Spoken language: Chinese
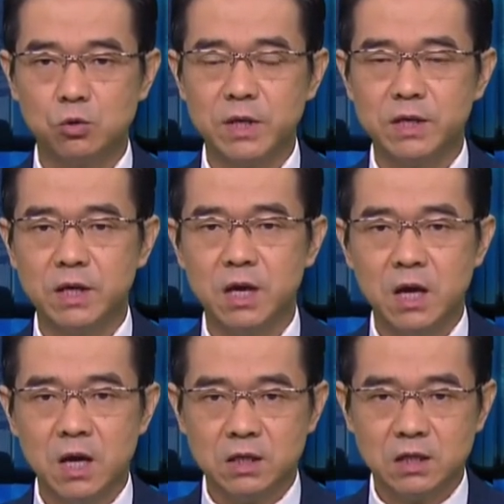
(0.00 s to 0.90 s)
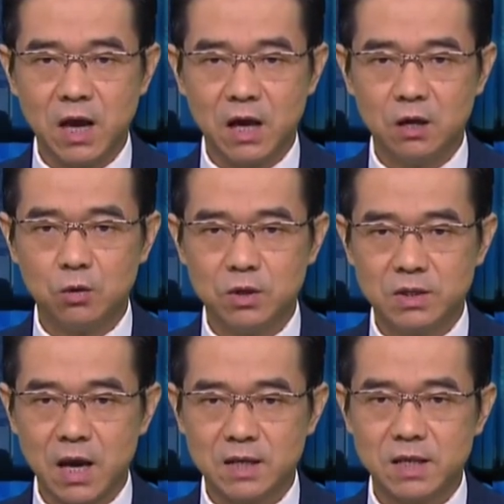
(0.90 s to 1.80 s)
所以这两个国
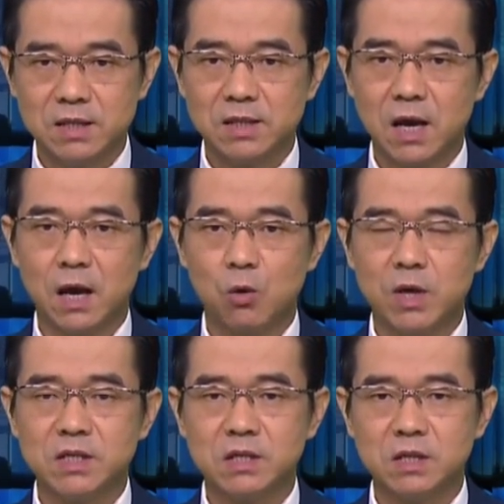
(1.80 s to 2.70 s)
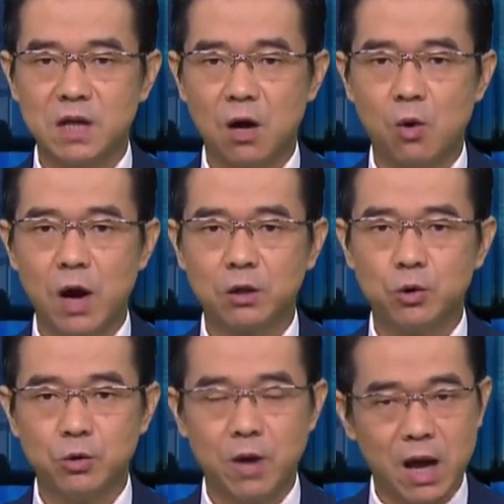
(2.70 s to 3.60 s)
家现在关系正常化，
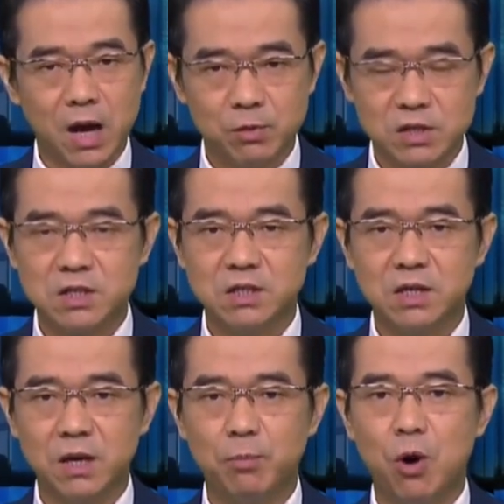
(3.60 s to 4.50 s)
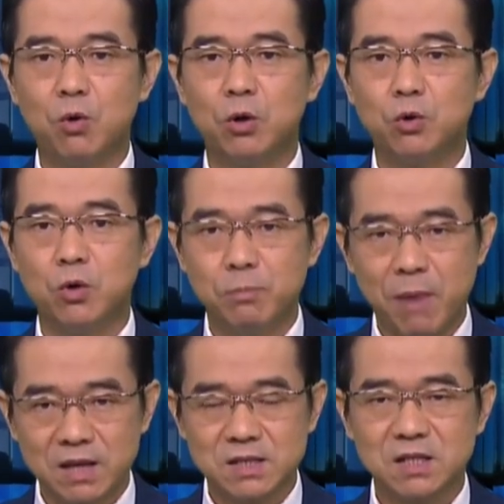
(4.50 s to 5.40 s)
对于拉伯世界，包括对于
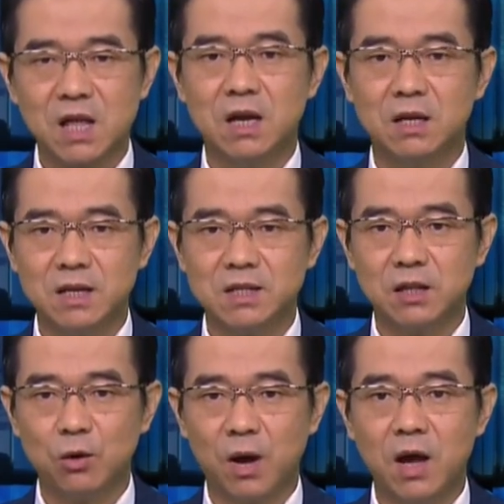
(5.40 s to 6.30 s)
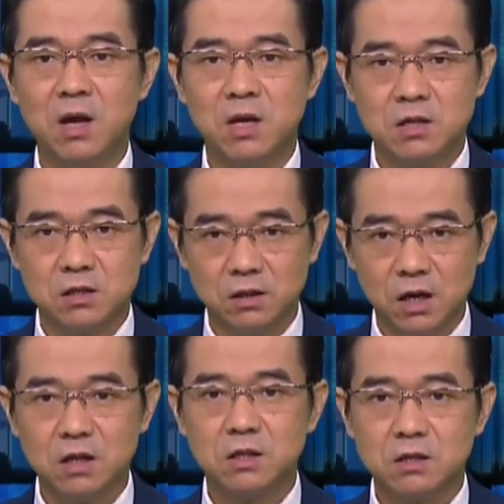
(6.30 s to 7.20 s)
巴勒斯坦人来讲的话，只
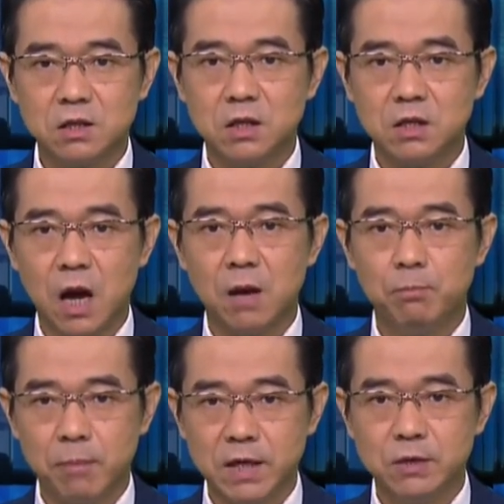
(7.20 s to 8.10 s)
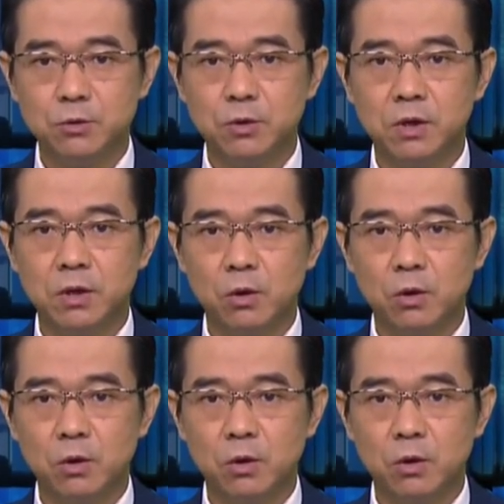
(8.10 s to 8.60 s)
能是一场悲剧。